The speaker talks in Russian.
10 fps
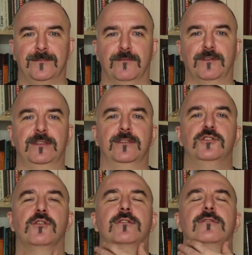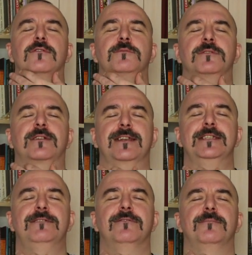Воротничок должен быть
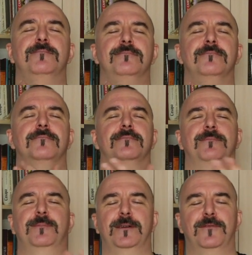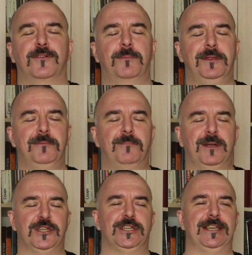красиво оформлен
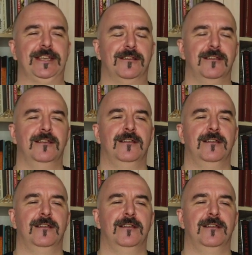по шее.